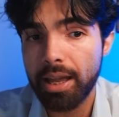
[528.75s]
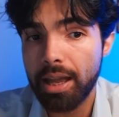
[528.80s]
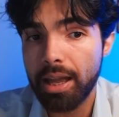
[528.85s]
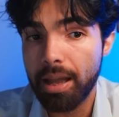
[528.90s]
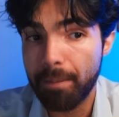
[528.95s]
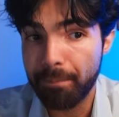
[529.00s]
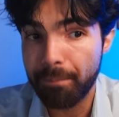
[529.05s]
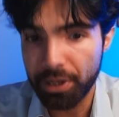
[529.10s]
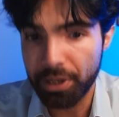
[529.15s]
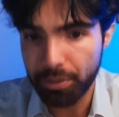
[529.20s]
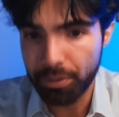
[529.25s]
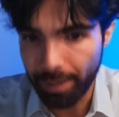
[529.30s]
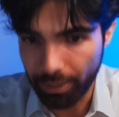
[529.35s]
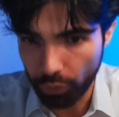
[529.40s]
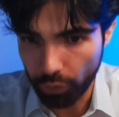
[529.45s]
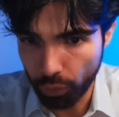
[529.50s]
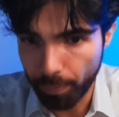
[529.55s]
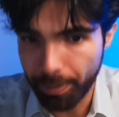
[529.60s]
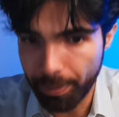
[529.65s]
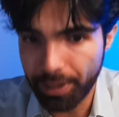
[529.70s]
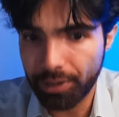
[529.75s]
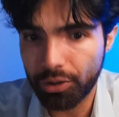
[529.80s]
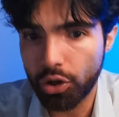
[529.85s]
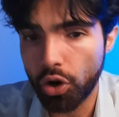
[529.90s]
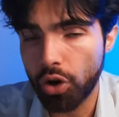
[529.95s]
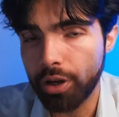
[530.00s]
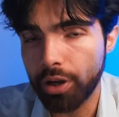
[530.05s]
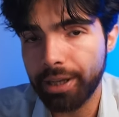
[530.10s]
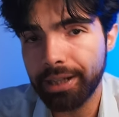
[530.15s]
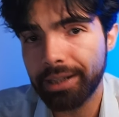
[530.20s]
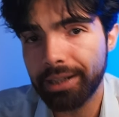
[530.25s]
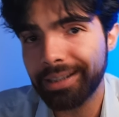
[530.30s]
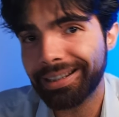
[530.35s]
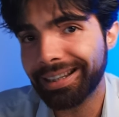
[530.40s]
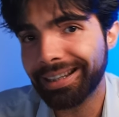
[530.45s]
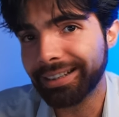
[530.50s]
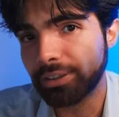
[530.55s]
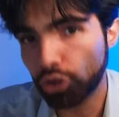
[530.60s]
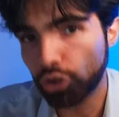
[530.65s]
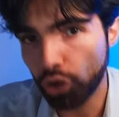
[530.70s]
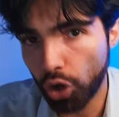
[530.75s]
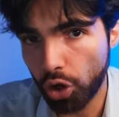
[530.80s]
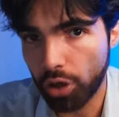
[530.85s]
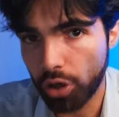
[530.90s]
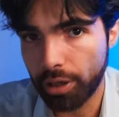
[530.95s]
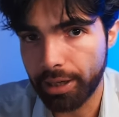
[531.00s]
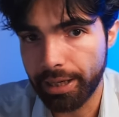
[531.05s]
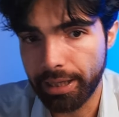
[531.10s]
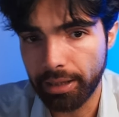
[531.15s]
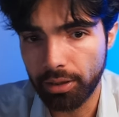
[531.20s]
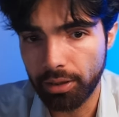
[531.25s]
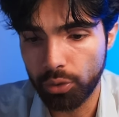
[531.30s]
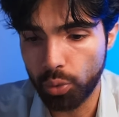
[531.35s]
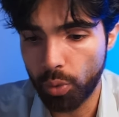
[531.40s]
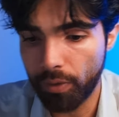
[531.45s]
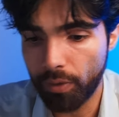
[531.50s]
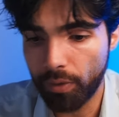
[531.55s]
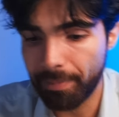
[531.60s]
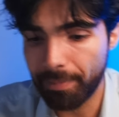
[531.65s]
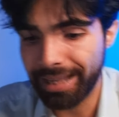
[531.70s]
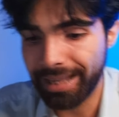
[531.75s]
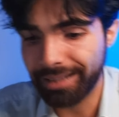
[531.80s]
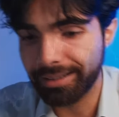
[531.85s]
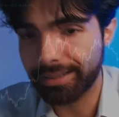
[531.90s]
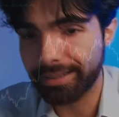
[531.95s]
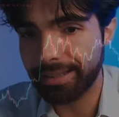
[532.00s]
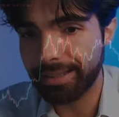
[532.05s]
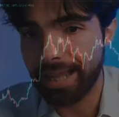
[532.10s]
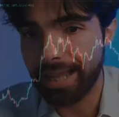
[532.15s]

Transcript: Mi aspetto Bitcoin che torni nuovamente